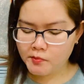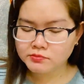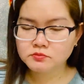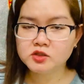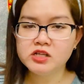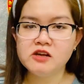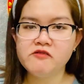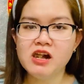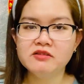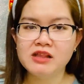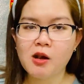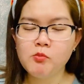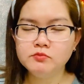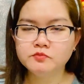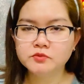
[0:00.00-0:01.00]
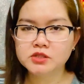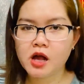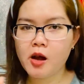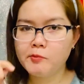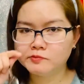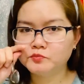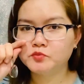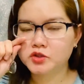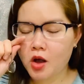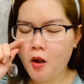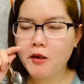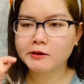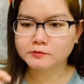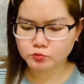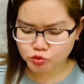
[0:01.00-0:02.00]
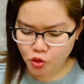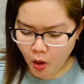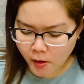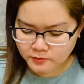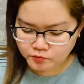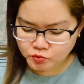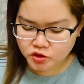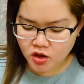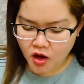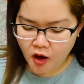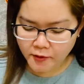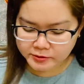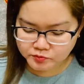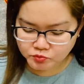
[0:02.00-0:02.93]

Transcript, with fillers: Này vang nóng không ngon